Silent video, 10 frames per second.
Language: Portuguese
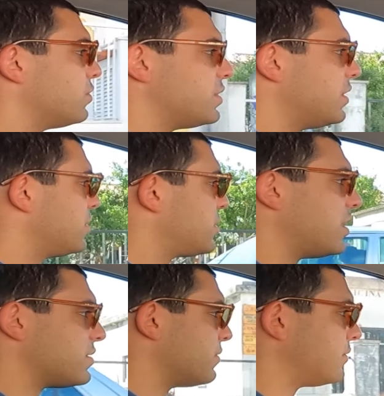conduzir,
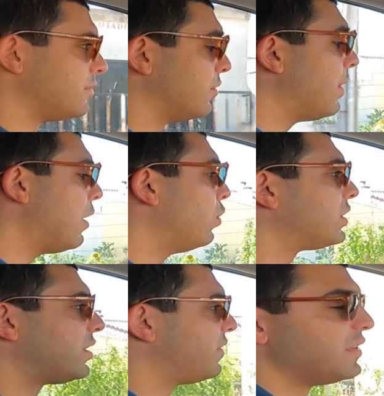esqueça, não há
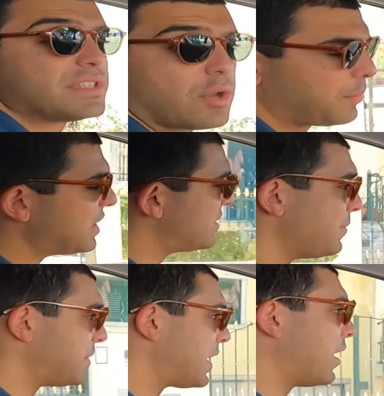outra definição para este
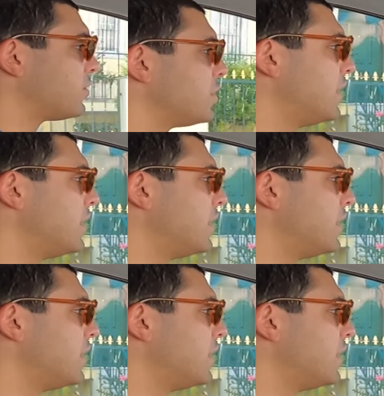tipo de carros.